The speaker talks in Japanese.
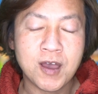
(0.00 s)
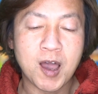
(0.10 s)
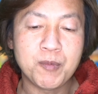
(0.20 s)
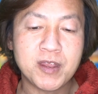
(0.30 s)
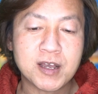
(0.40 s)

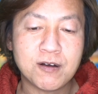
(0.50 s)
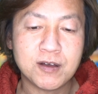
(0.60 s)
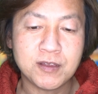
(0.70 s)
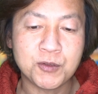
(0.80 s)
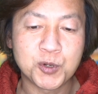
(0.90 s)
アメリカは
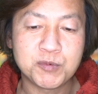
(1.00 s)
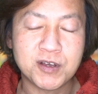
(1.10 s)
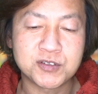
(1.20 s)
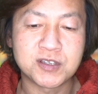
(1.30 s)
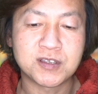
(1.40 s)
ね、
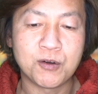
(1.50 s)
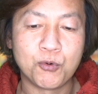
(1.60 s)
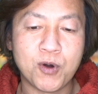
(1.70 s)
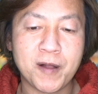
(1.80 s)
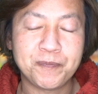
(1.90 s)
ドリームライズ一旦
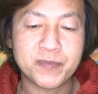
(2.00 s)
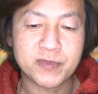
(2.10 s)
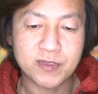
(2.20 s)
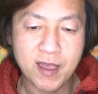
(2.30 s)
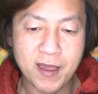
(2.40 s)
終わっ
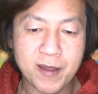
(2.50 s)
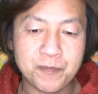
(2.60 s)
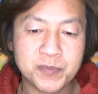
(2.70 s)
て、